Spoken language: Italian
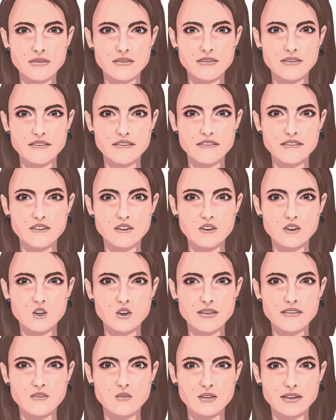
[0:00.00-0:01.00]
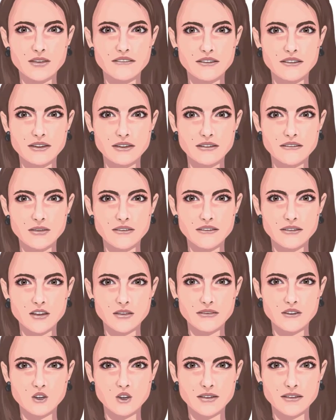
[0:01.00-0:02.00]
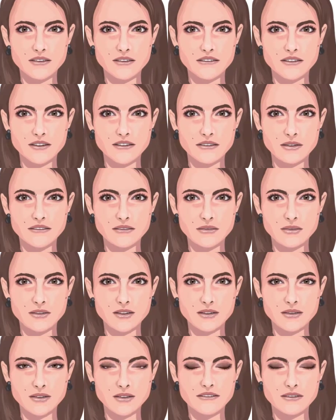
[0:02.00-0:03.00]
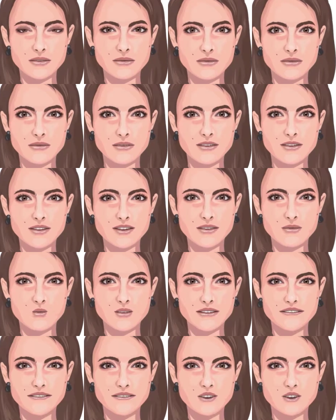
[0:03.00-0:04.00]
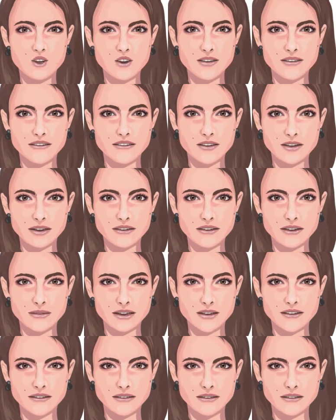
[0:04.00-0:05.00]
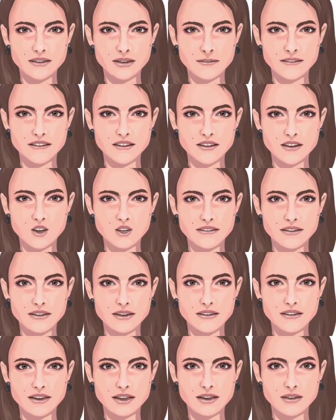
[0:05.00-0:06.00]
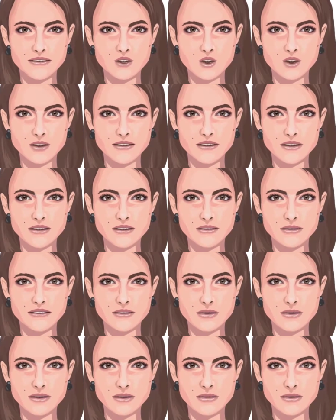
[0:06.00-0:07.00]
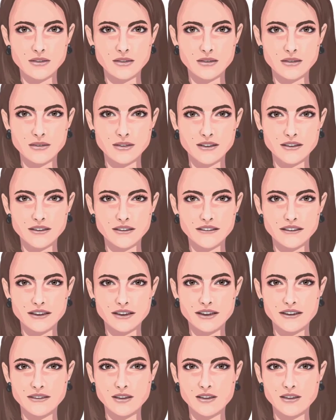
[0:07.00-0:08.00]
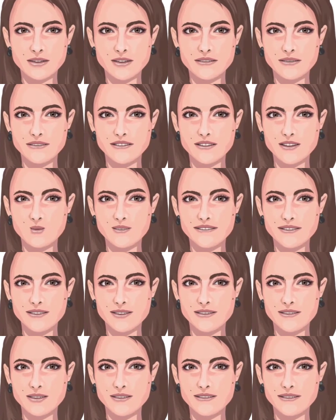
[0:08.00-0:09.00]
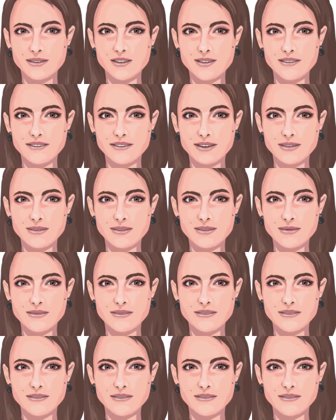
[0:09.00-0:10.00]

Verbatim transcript: Esistono tanti tipi di soffioni per doccia. I modelli standard permettono il semplice passaggio dell'acqua, senza poter regolare il tipo di getto.